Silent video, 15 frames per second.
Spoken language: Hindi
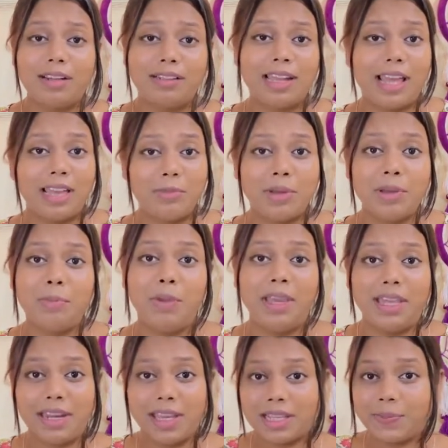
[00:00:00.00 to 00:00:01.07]
टाइम है
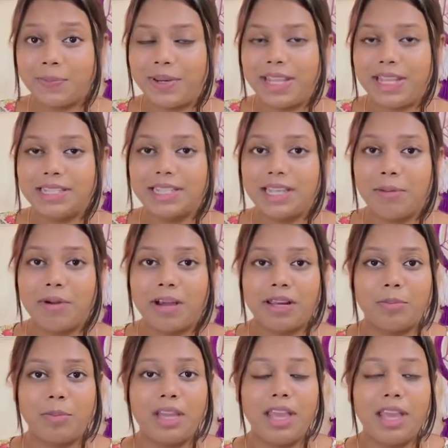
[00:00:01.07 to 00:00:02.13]
मेरे एक्सपीरियंस के बारे
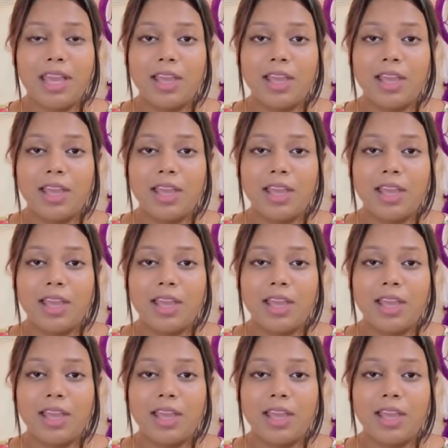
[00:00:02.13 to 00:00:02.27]
में